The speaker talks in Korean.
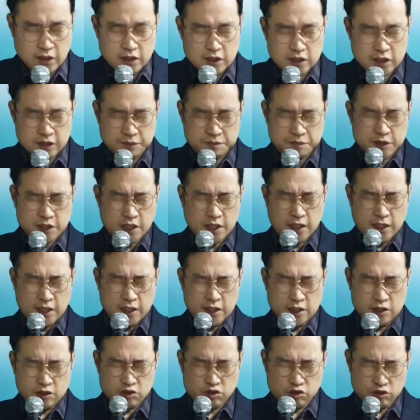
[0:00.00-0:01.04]

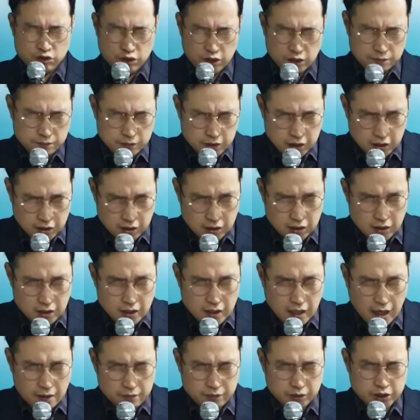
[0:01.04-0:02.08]
십자가의 주님을
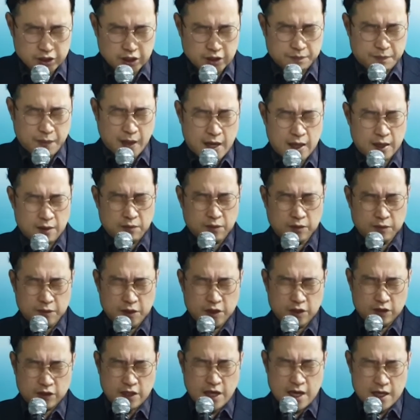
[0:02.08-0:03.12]
아버지
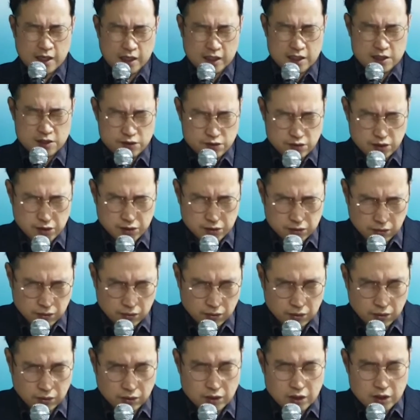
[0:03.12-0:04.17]
바라보며 나아갈 수
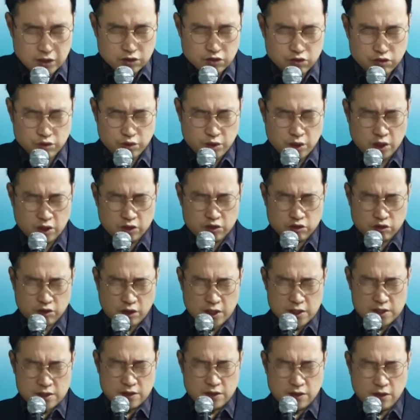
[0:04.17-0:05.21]
있도록 주여
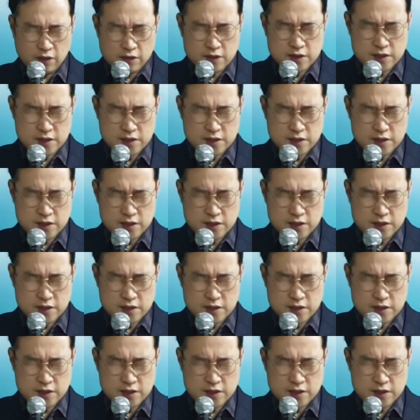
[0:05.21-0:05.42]
주께서